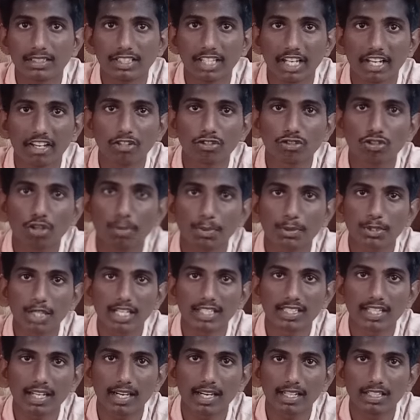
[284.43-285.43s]
జైరోస్కోప్
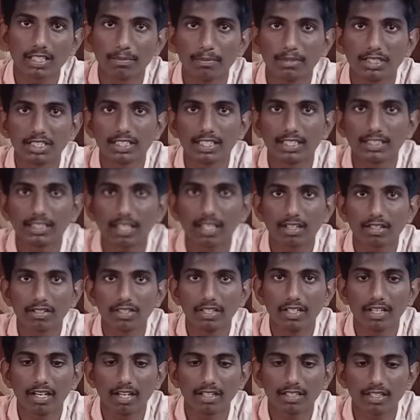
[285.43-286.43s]
సెన్సార్ అయితే మిస్ చేశారు
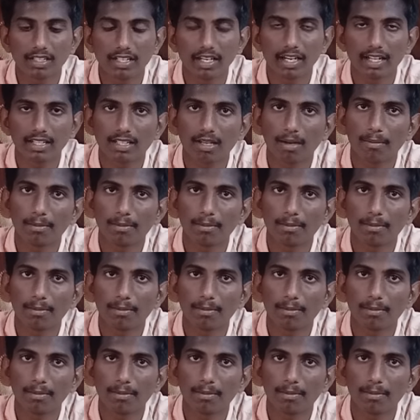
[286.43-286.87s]
దీనిలో అయితే నేనైతే